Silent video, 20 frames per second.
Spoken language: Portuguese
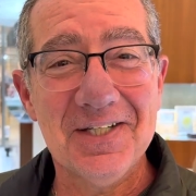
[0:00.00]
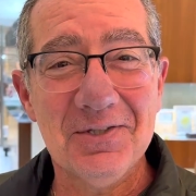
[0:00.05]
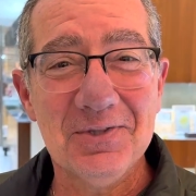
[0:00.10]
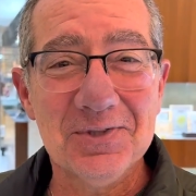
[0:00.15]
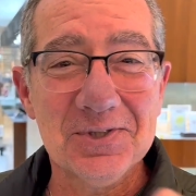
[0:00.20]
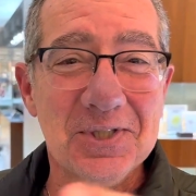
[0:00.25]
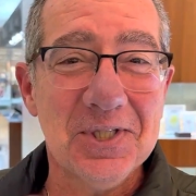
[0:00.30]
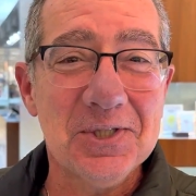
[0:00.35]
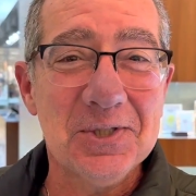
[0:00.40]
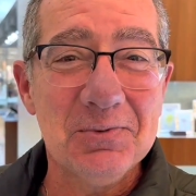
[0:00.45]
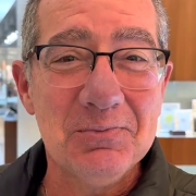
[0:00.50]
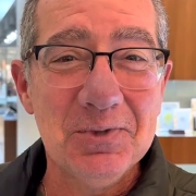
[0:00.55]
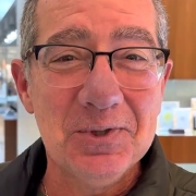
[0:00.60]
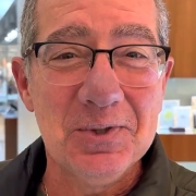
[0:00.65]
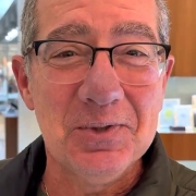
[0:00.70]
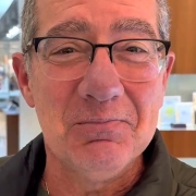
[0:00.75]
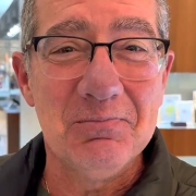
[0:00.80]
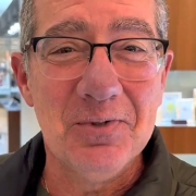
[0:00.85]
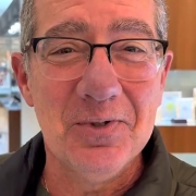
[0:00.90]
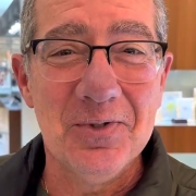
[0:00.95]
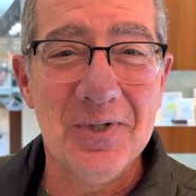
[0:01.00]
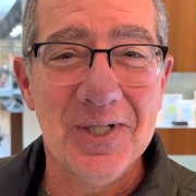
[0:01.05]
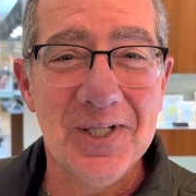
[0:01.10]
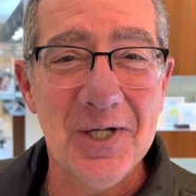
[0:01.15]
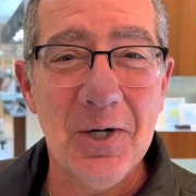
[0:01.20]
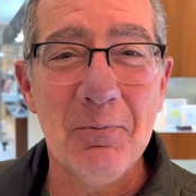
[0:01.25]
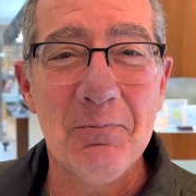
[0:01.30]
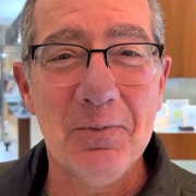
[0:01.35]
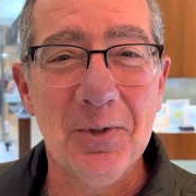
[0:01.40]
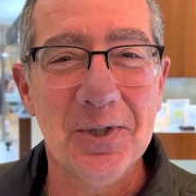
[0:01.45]
um gente muito boa,
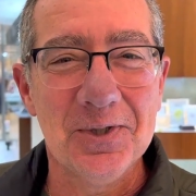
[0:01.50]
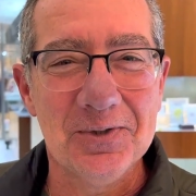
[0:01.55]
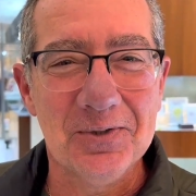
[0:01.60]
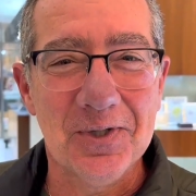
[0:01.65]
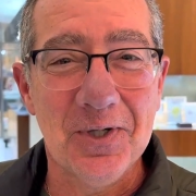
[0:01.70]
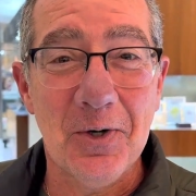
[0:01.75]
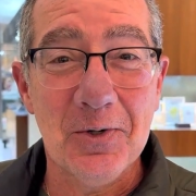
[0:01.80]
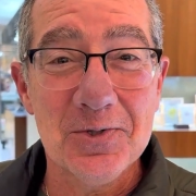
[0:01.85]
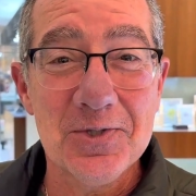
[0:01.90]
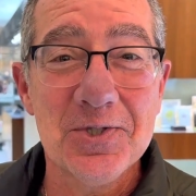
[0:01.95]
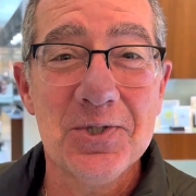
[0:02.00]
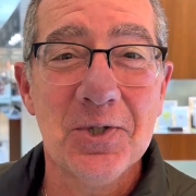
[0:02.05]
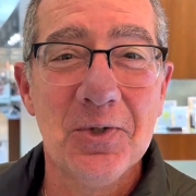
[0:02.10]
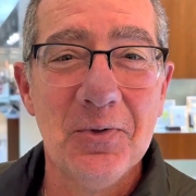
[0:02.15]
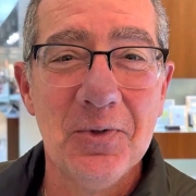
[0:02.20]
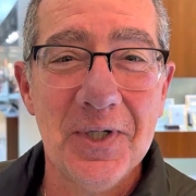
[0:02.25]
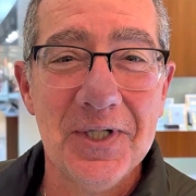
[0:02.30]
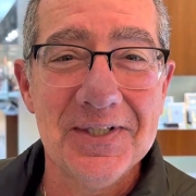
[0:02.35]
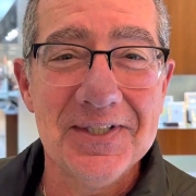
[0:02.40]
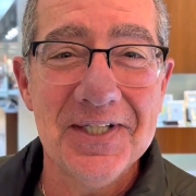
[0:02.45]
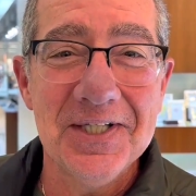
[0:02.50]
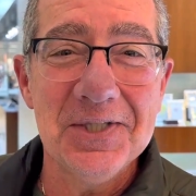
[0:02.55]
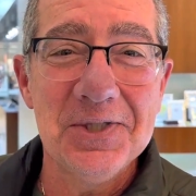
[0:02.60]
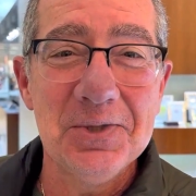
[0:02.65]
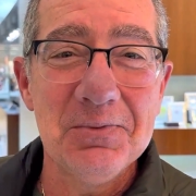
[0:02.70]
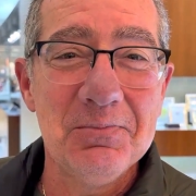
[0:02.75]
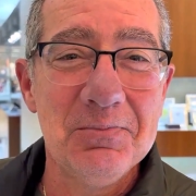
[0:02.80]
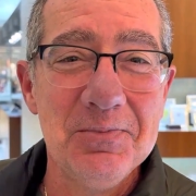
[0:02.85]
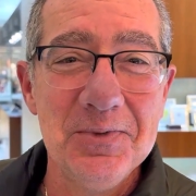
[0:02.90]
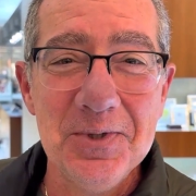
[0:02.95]
Léo Portugal, sigo ele
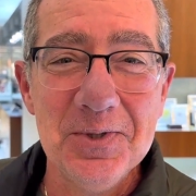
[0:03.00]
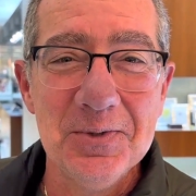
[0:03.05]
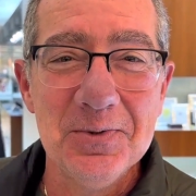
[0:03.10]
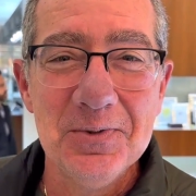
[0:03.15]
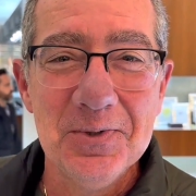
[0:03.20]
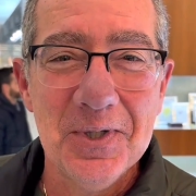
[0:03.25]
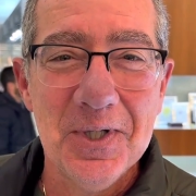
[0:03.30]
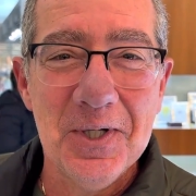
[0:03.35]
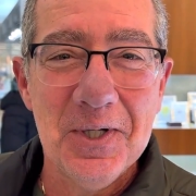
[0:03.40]
desde mil,